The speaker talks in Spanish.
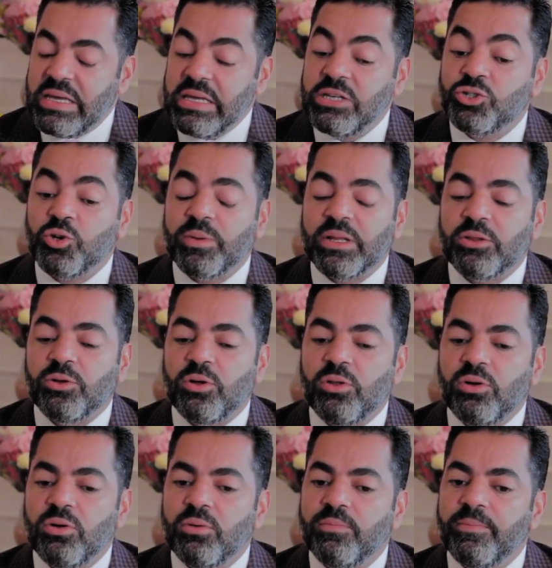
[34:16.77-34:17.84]
Y sobre
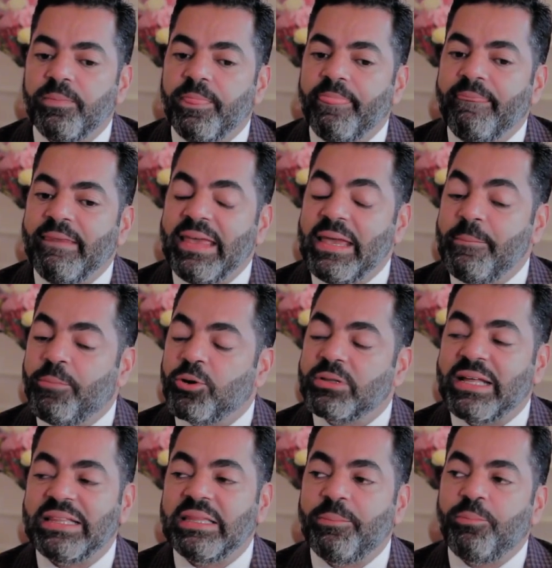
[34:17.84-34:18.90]
todo,
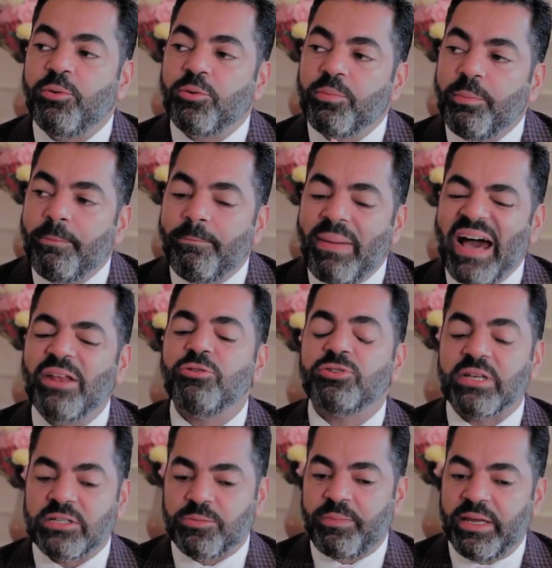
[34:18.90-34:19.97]
importante por
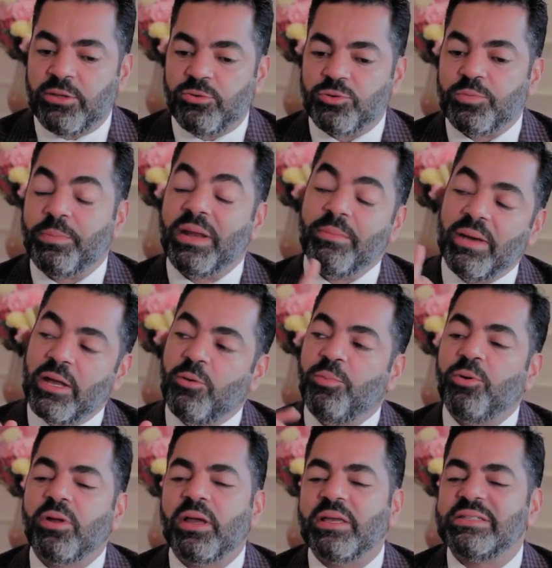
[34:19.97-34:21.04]
varios aspectos. Primero,
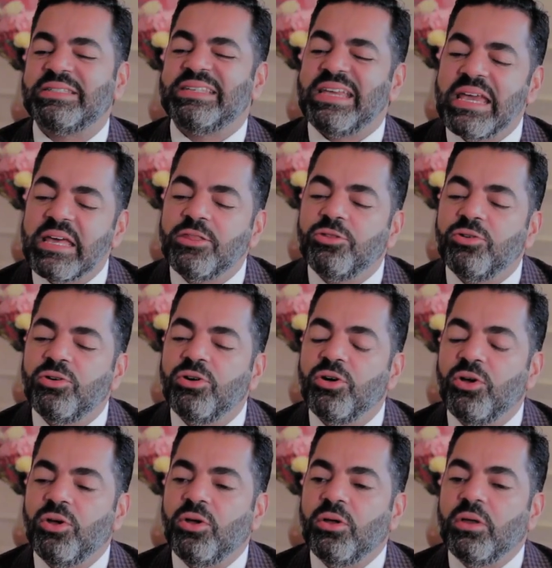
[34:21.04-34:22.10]
porque siento
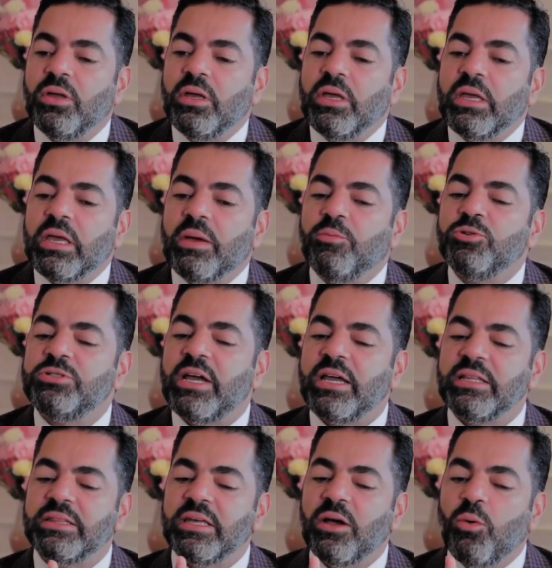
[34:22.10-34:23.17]
que mucha
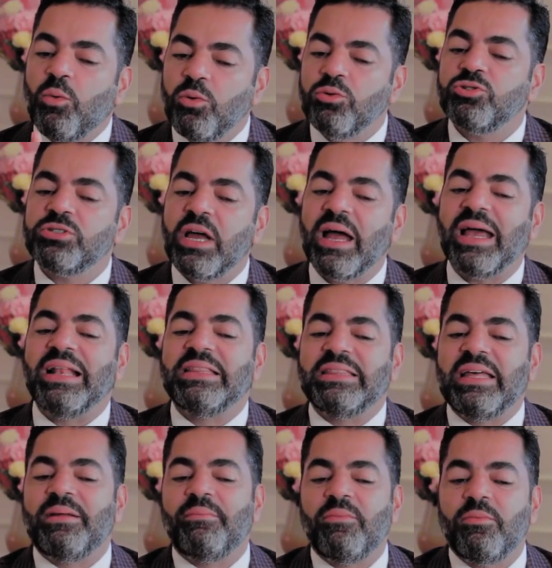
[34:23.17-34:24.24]
gente usa el,
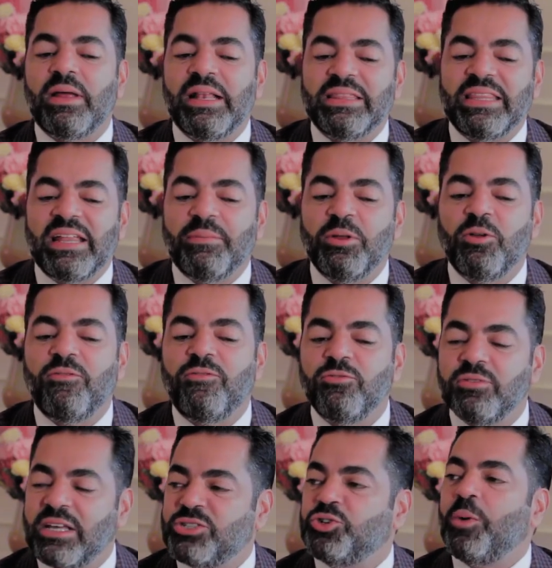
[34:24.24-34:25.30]
el término
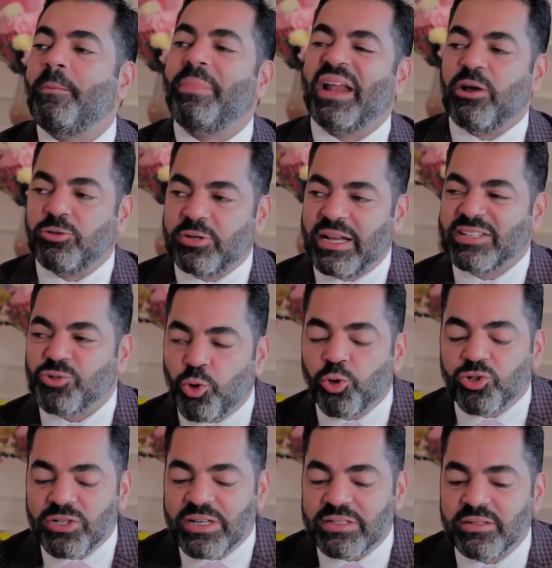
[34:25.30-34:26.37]
fundación para otras
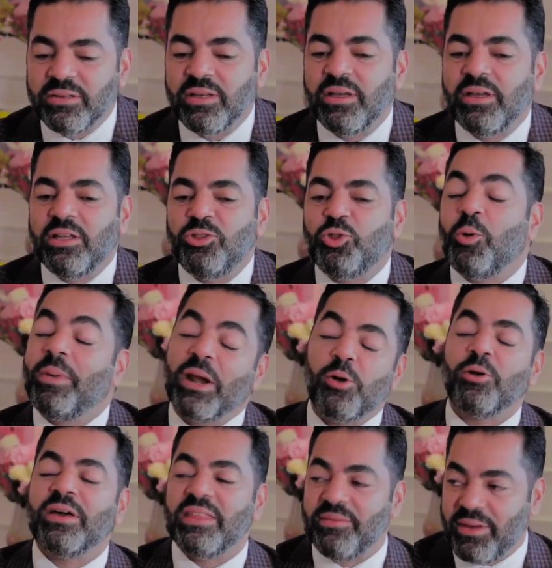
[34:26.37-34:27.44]
cosas, no para
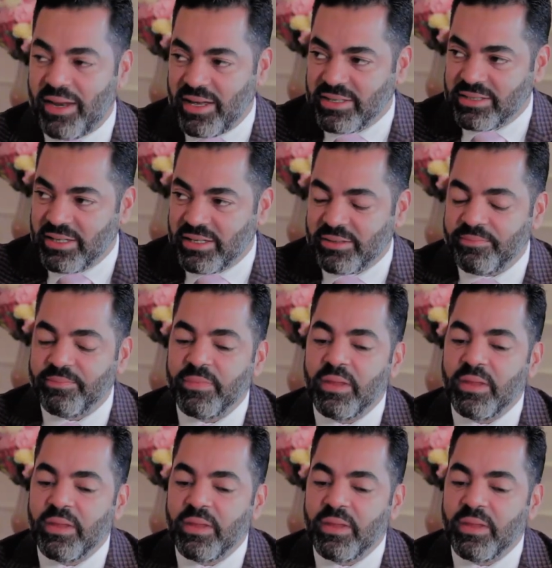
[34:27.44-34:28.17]
lo que debería ser.